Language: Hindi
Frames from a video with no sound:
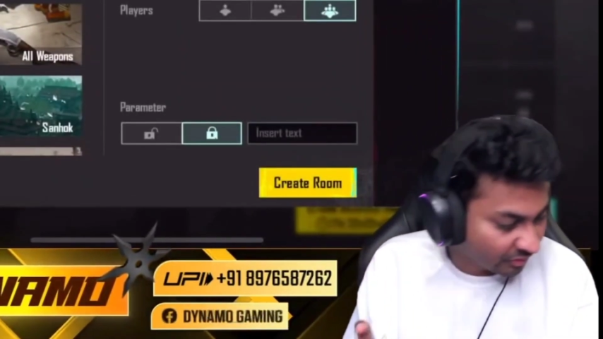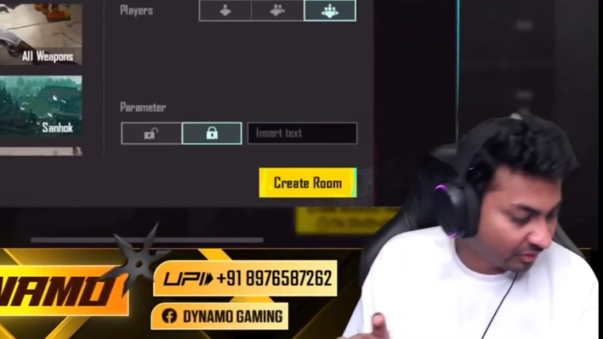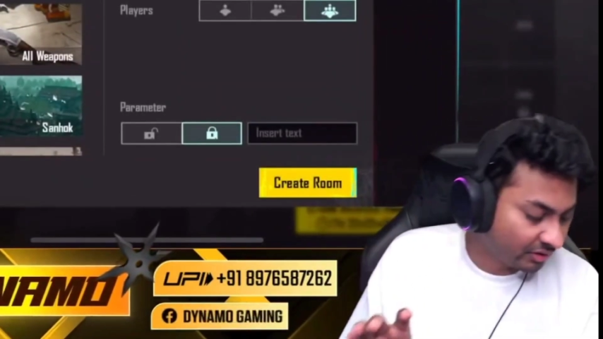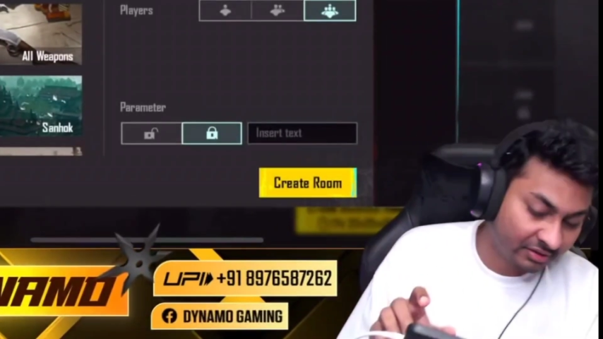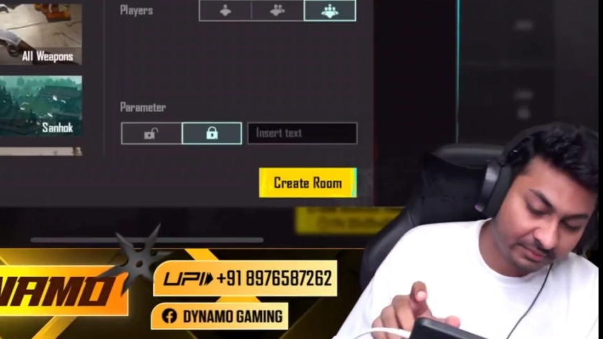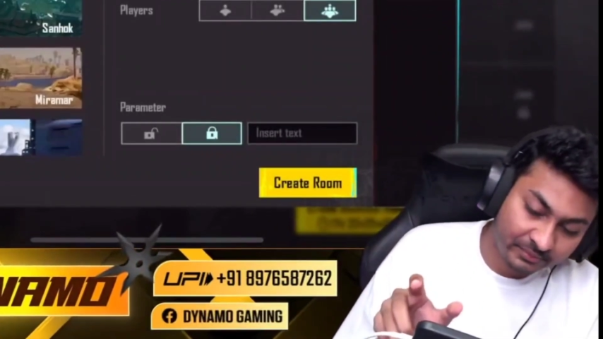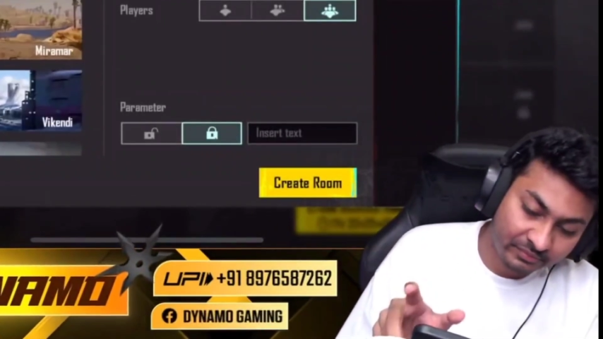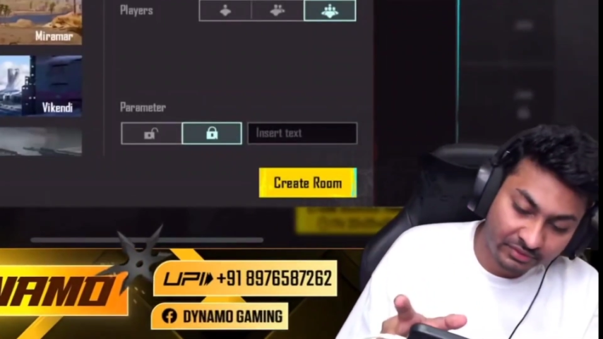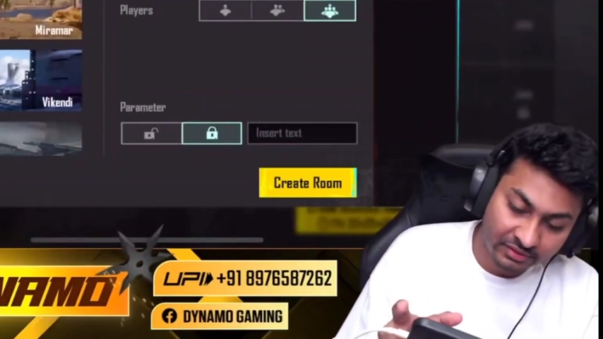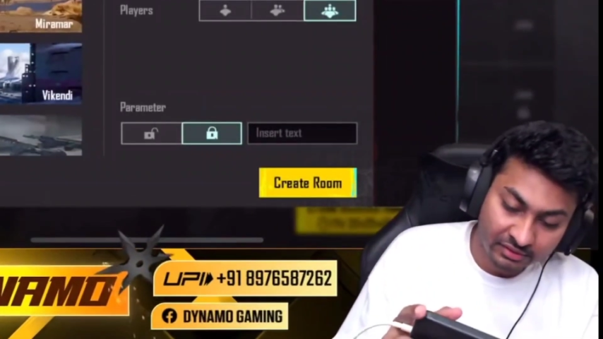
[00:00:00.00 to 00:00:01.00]
गुड गुड
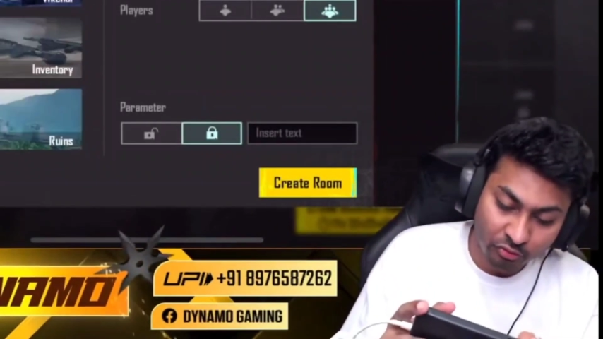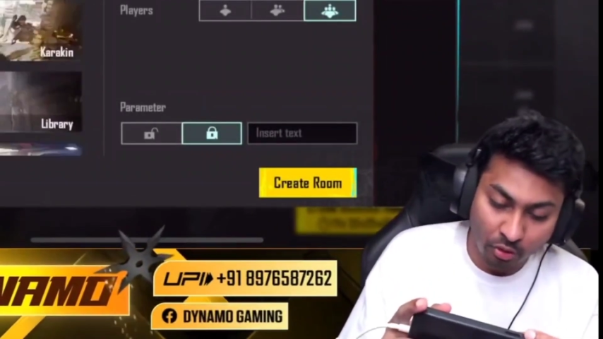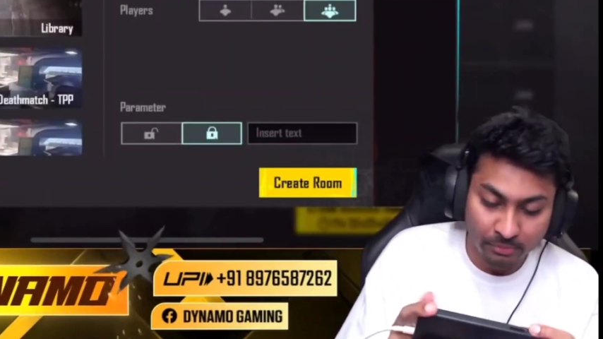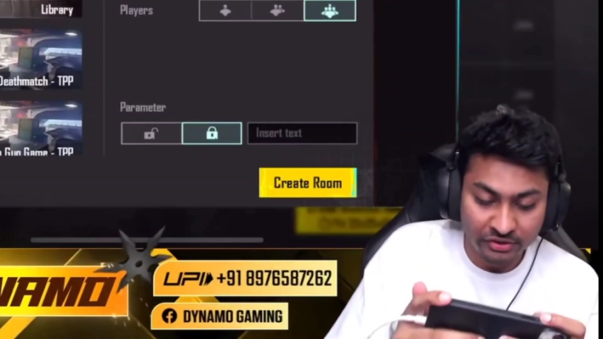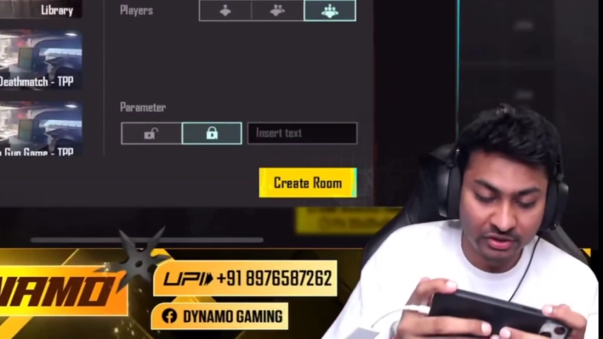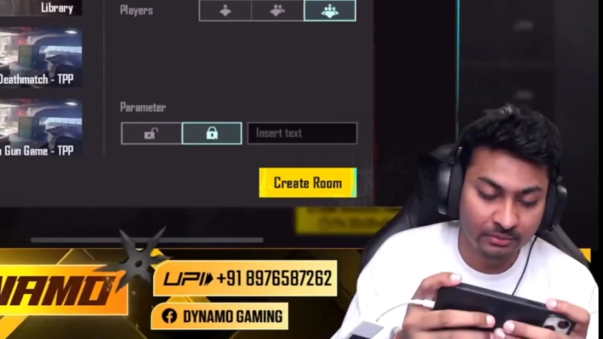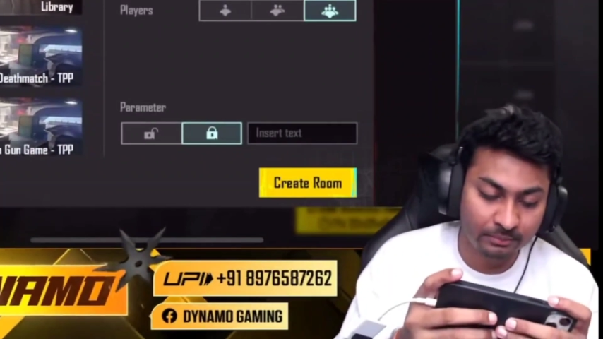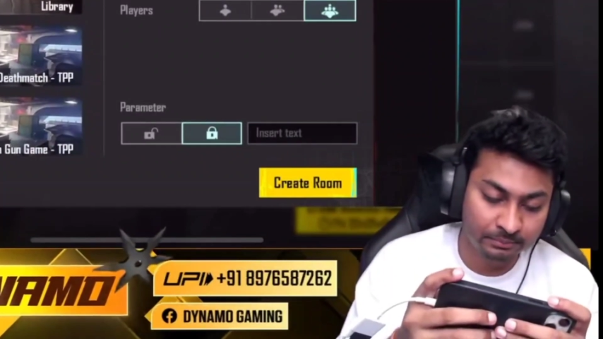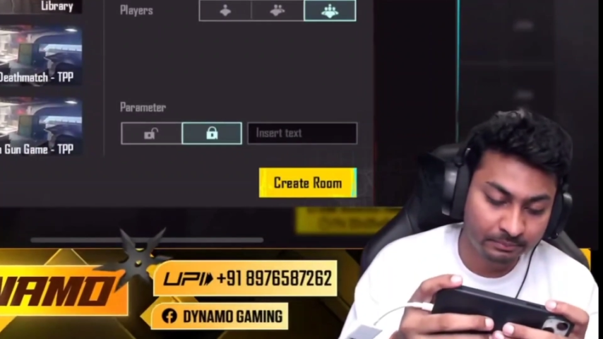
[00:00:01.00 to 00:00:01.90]
कंपटीशन